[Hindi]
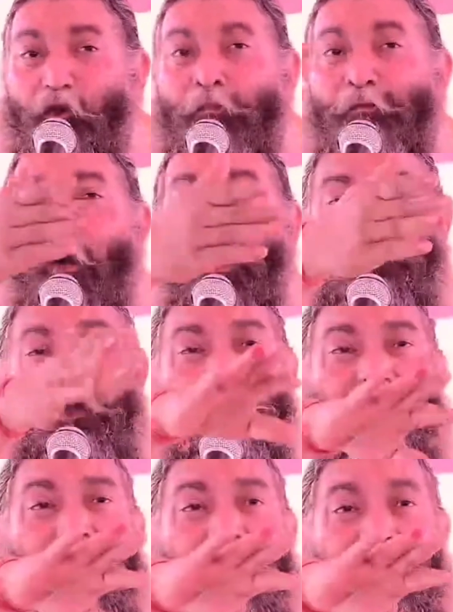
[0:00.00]
बहुत लोग
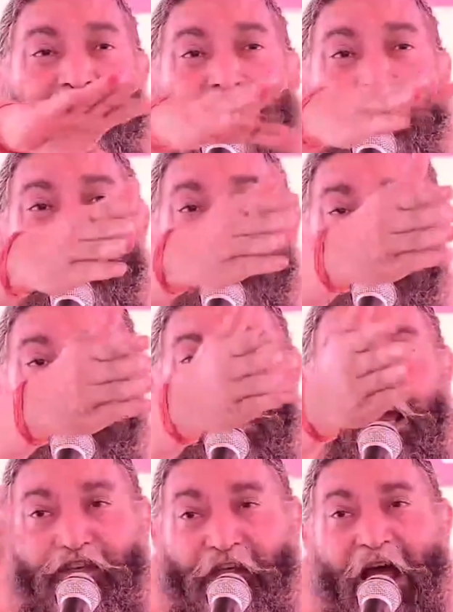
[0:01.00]
सब मुनि
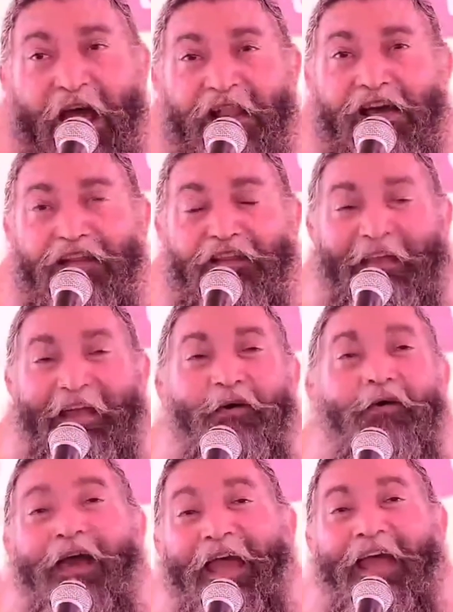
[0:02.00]
स्नान करते
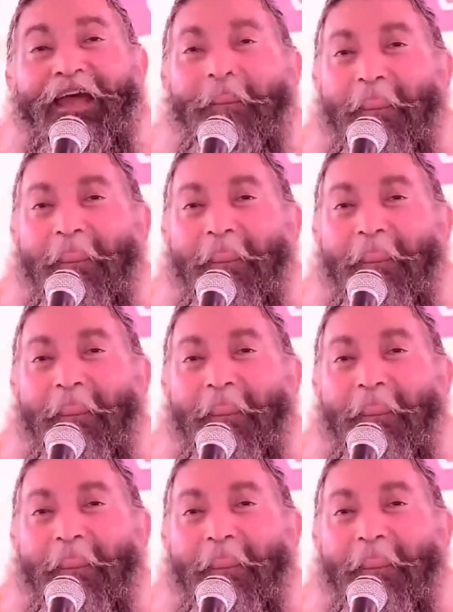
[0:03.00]
होंगे